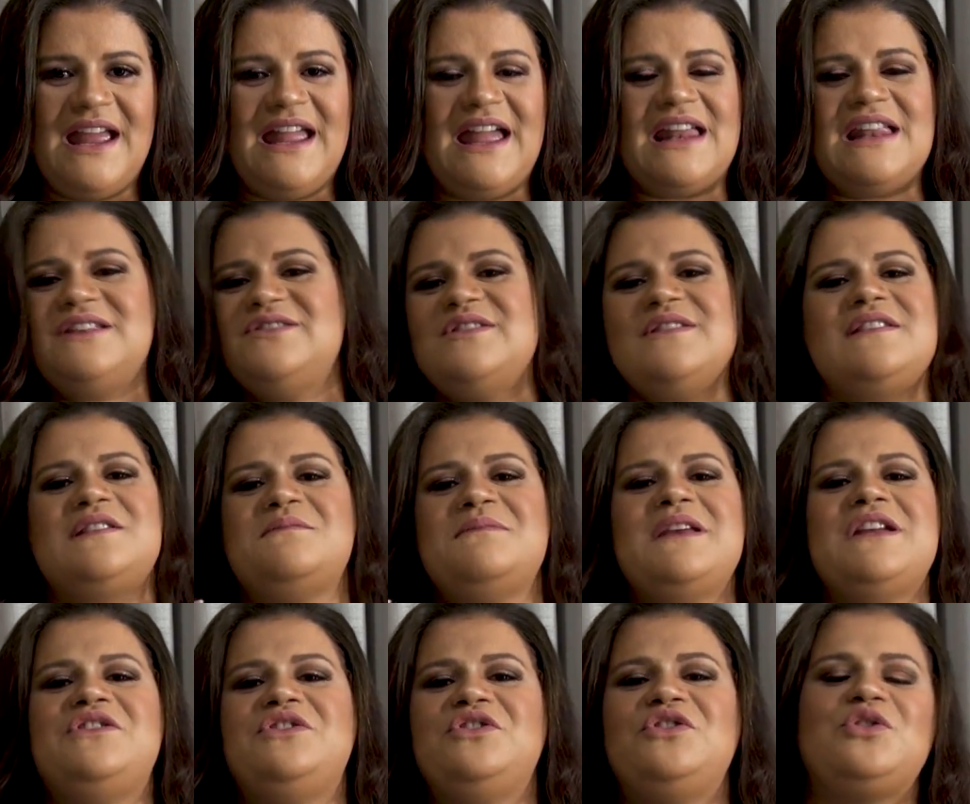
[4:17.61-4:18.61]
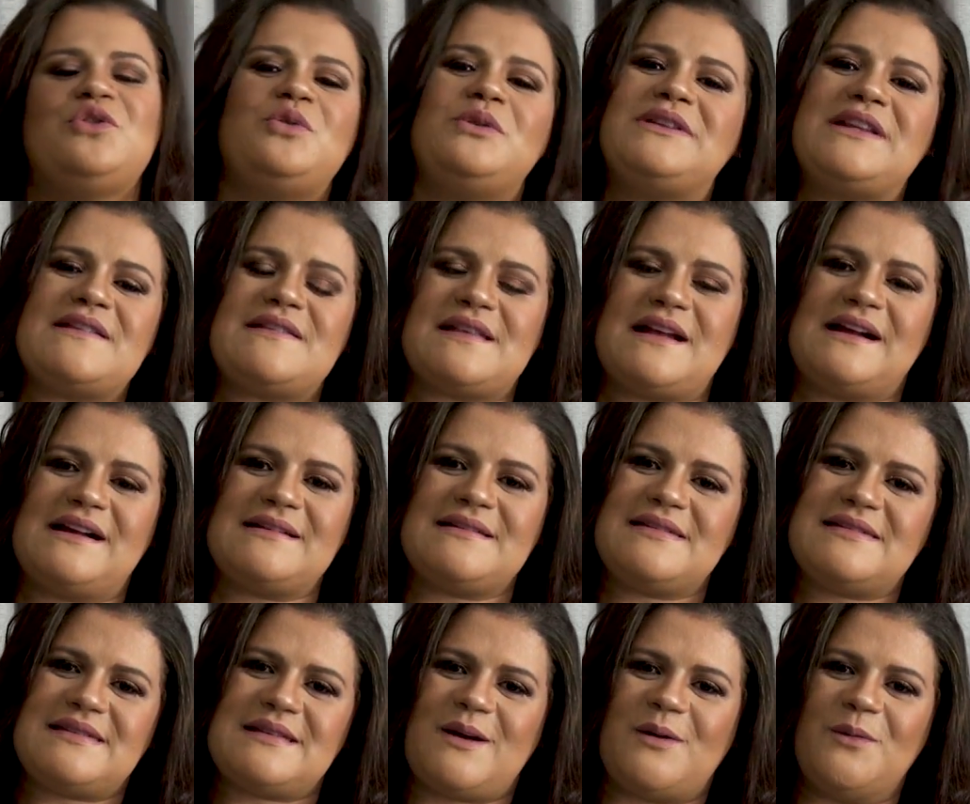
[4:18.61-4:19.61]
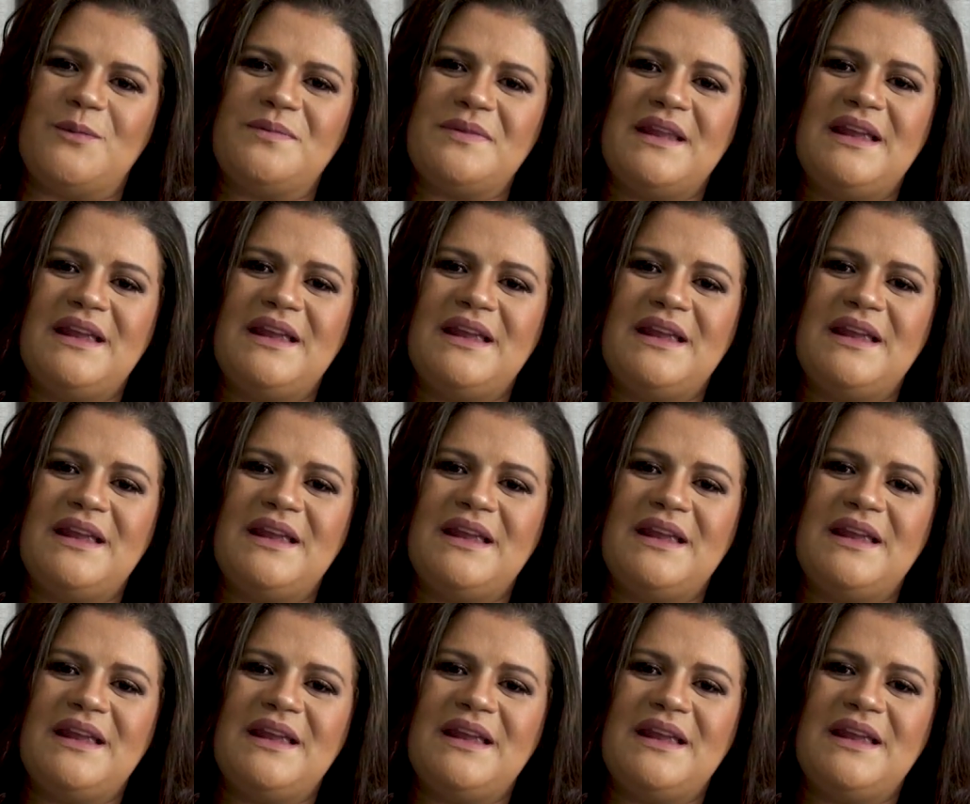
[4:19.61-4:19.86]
Ela disse: Mídia, escuta essa canção.